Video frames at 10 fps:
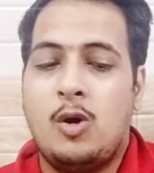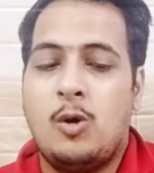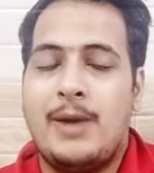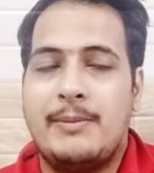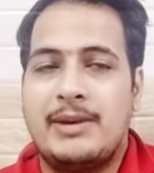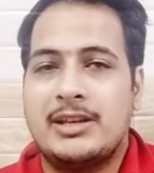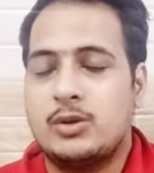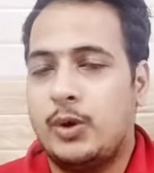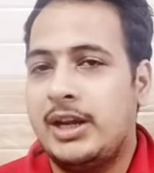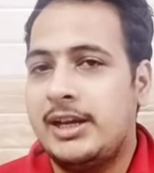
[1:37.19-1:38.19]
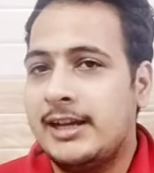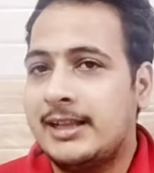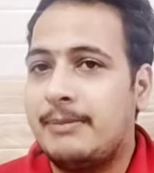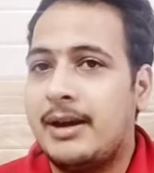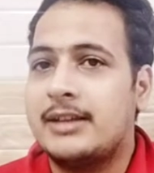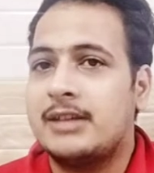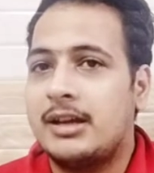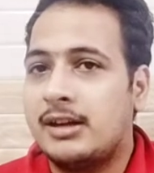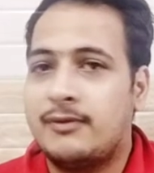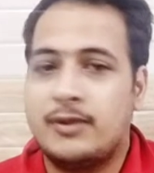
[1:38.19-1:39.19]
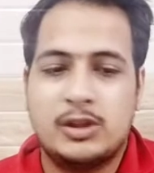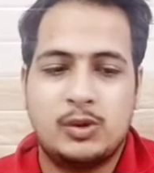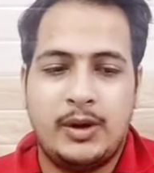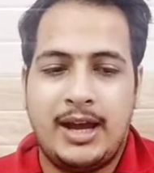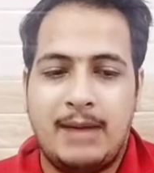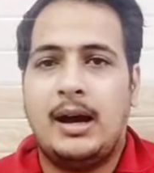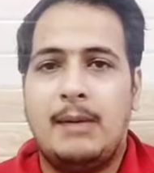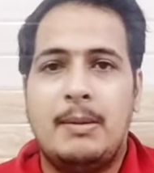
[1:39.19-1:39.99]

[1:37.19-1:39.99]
उमाइमा सोहेल ये था पाकिस्तान का फुल स्क्वाड अब